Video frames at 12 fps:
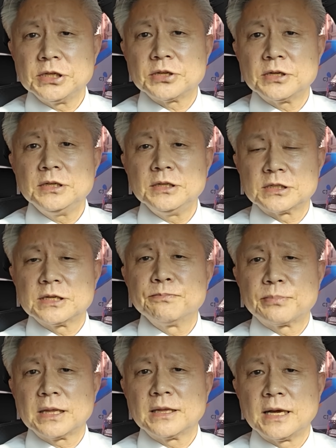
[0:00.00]
이들을
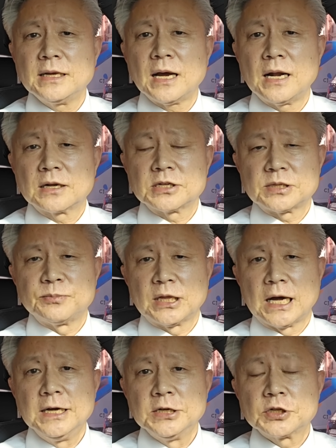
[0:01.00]
심판해야 할
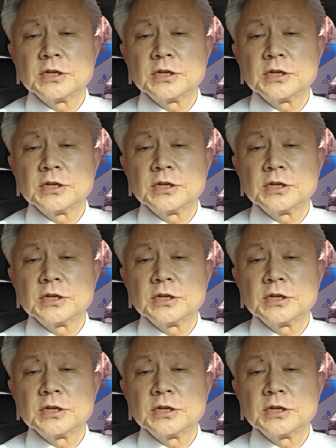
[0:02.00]
것입니다.